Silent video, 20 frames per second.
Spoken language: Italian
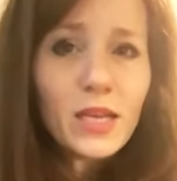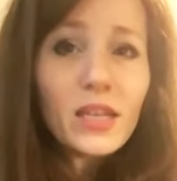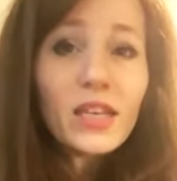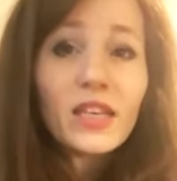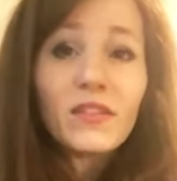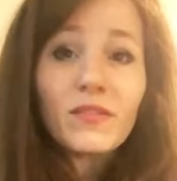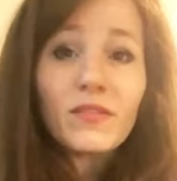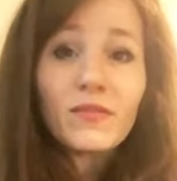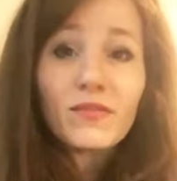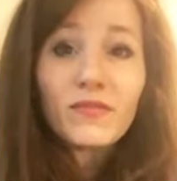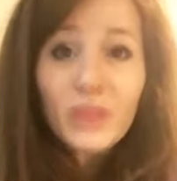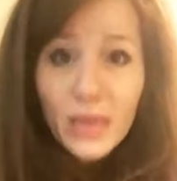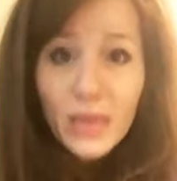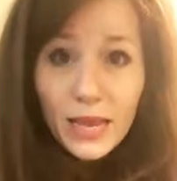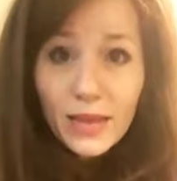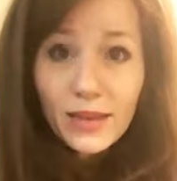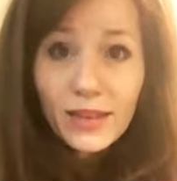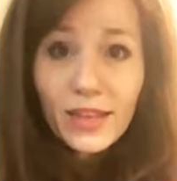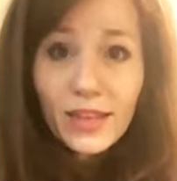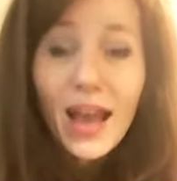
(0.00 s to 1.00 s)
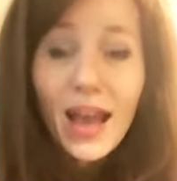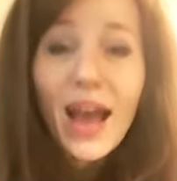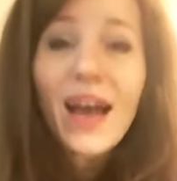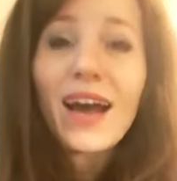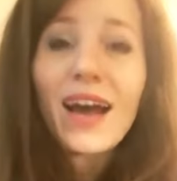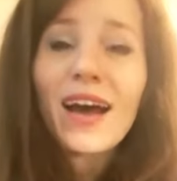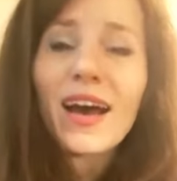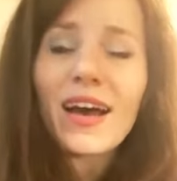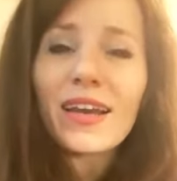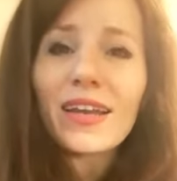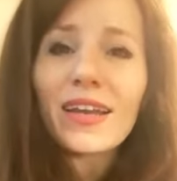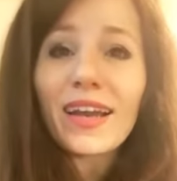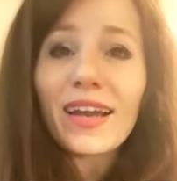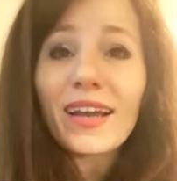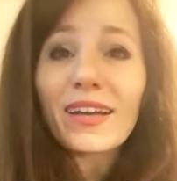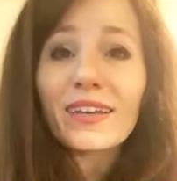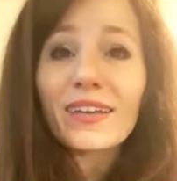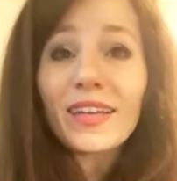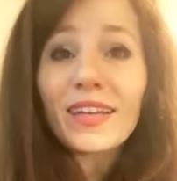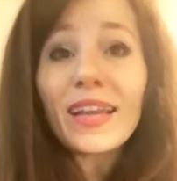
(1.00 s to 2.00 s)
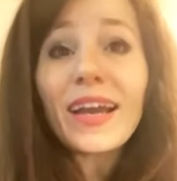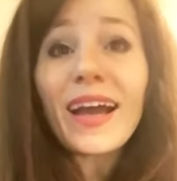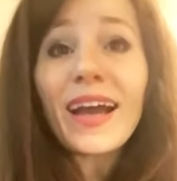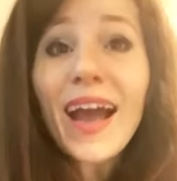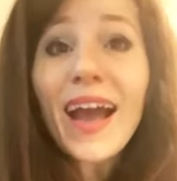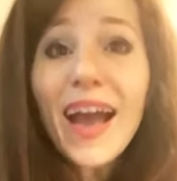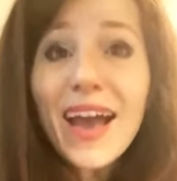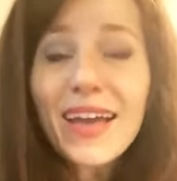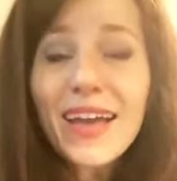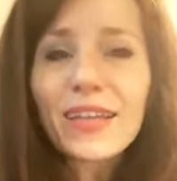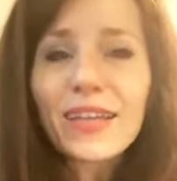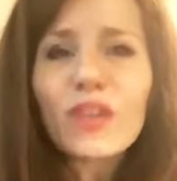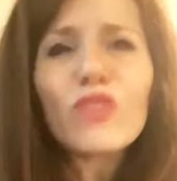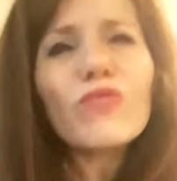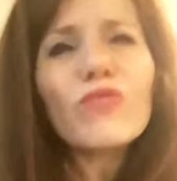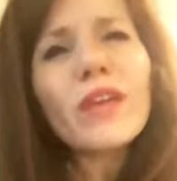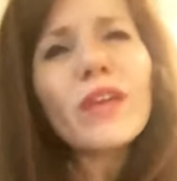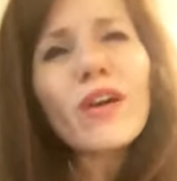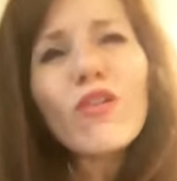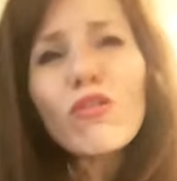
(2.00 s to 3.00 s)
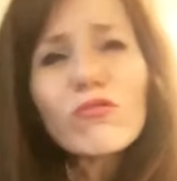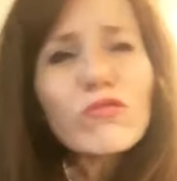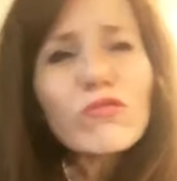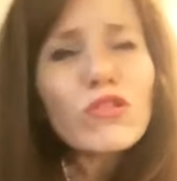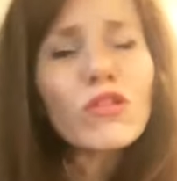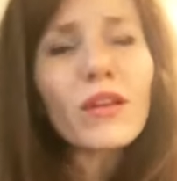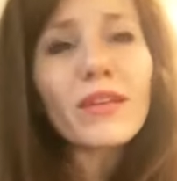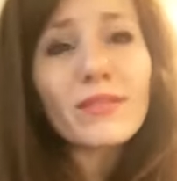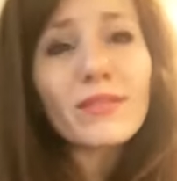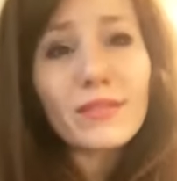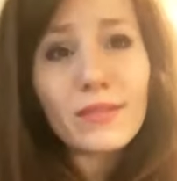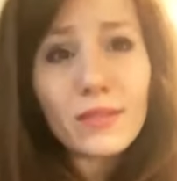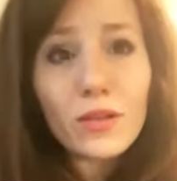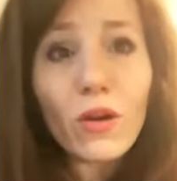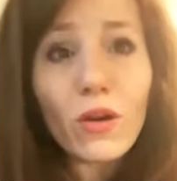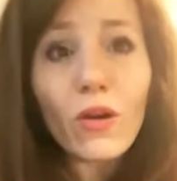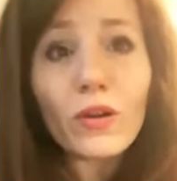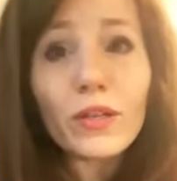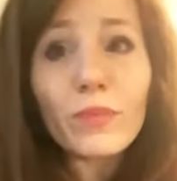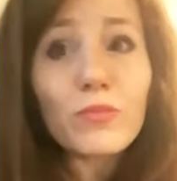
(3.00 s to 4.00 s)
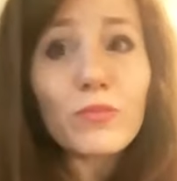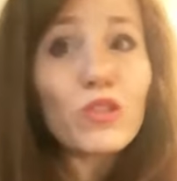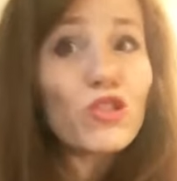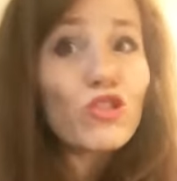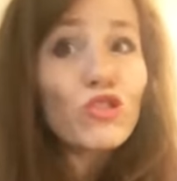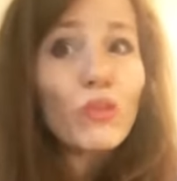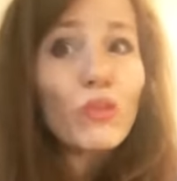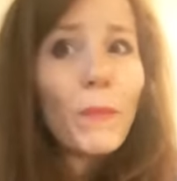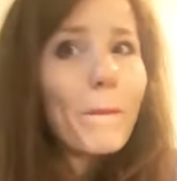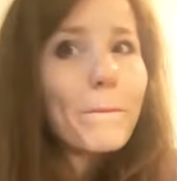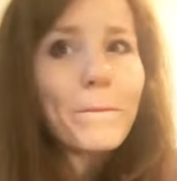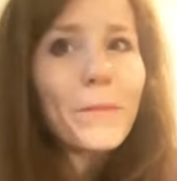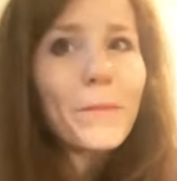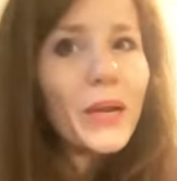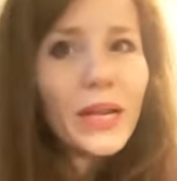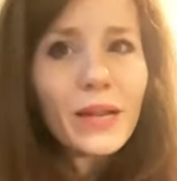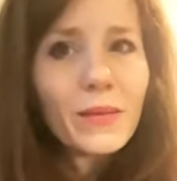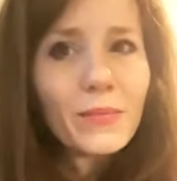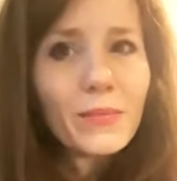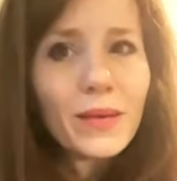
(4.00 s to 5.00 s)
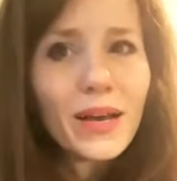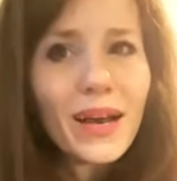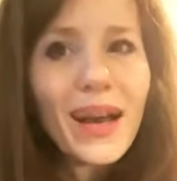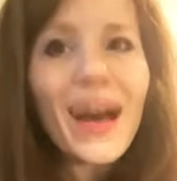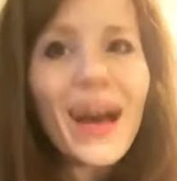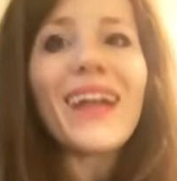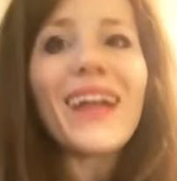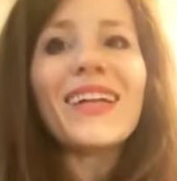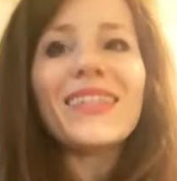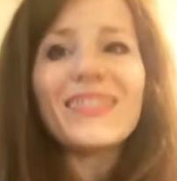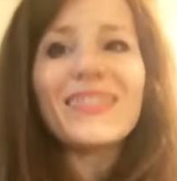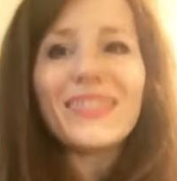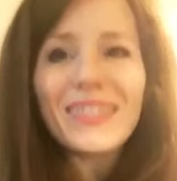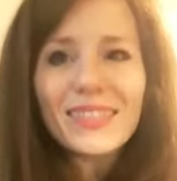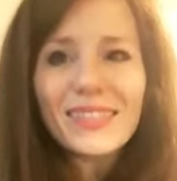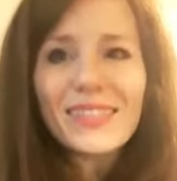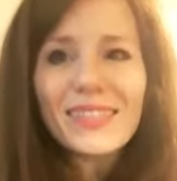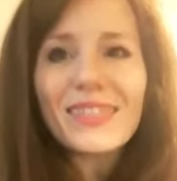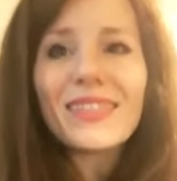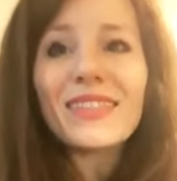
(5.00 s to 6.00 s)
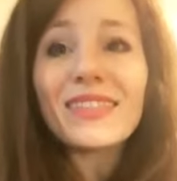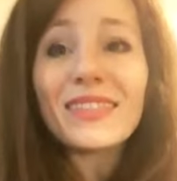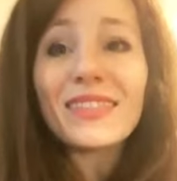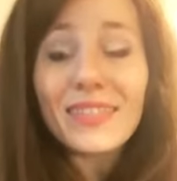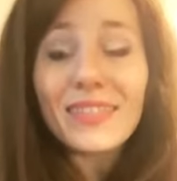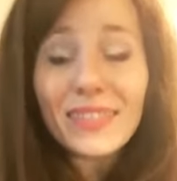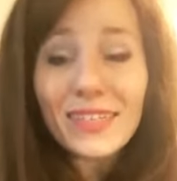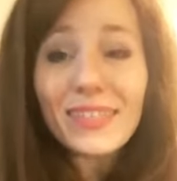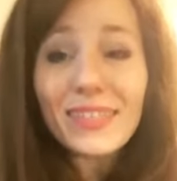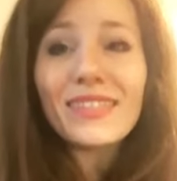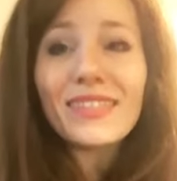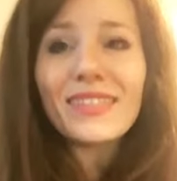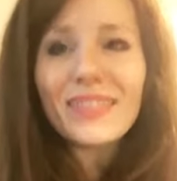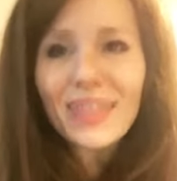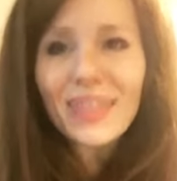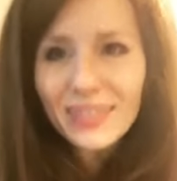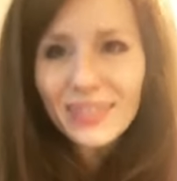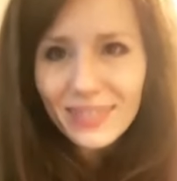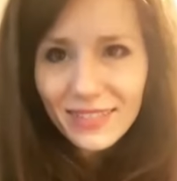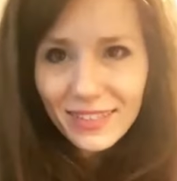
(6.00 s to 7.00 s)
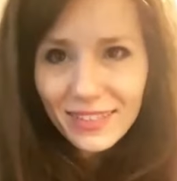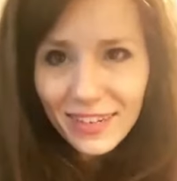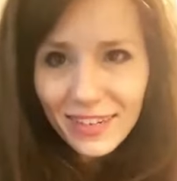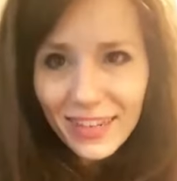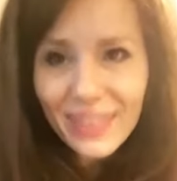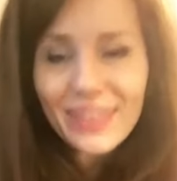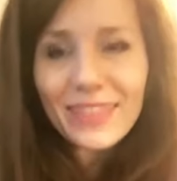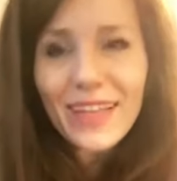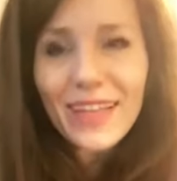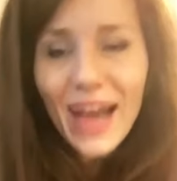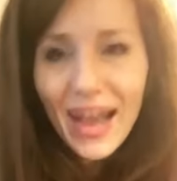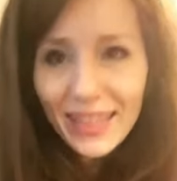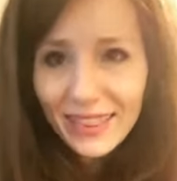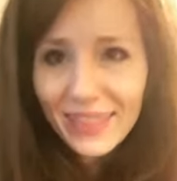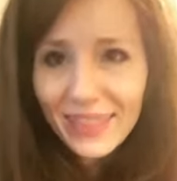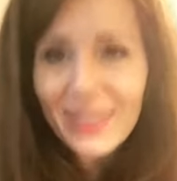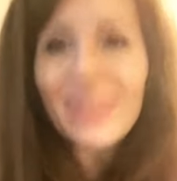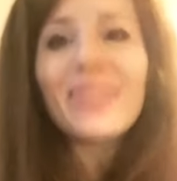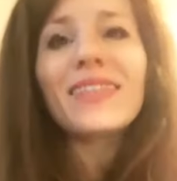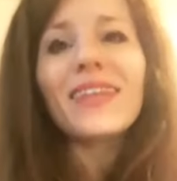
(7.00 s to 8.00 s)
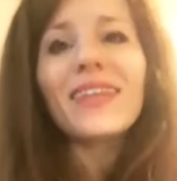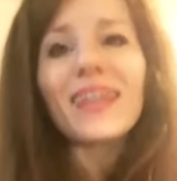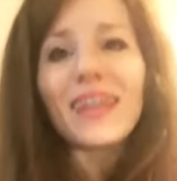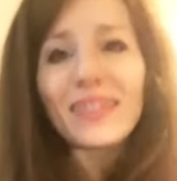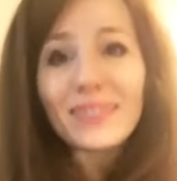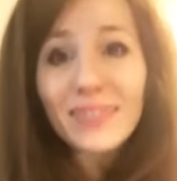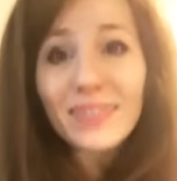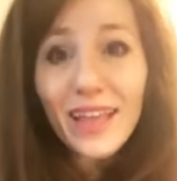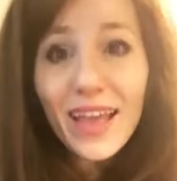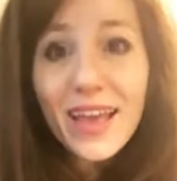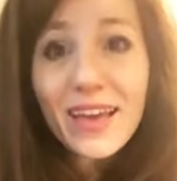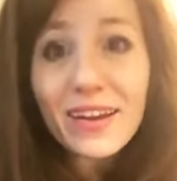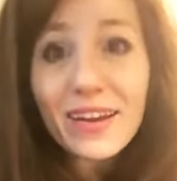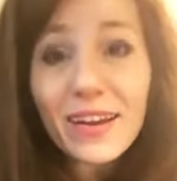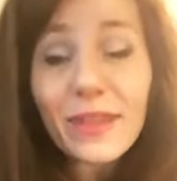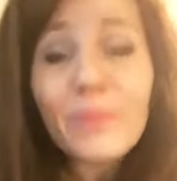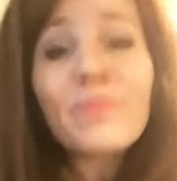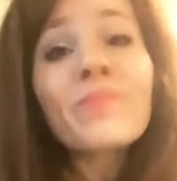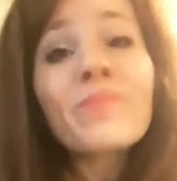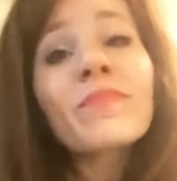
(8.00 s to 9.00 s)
In, viene a re, recare una consolazione superiore prema ai diseredati della terra